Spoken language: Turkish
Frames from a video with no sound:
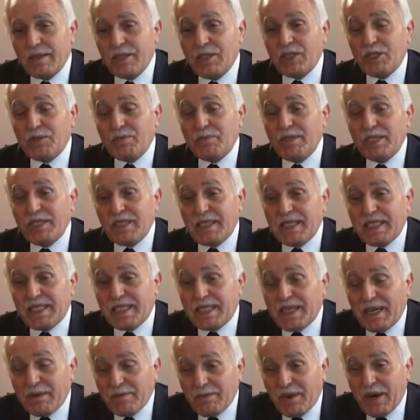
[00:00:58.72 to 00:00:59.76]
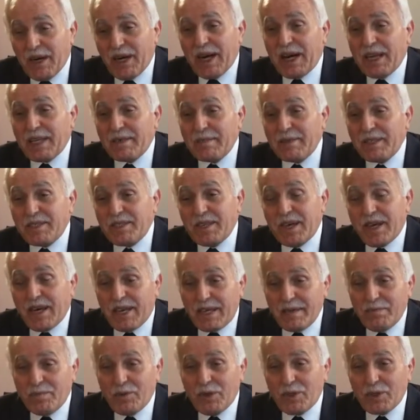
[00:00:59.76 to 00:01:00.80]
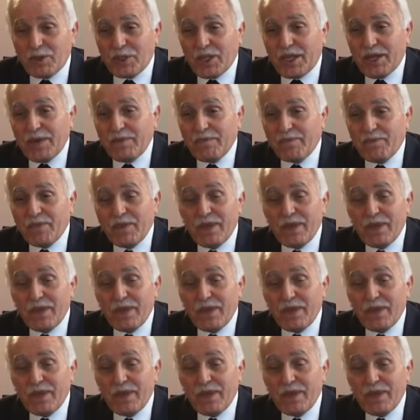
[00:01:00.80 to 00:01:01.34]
Hiçbir İslam alimi tarih boyunca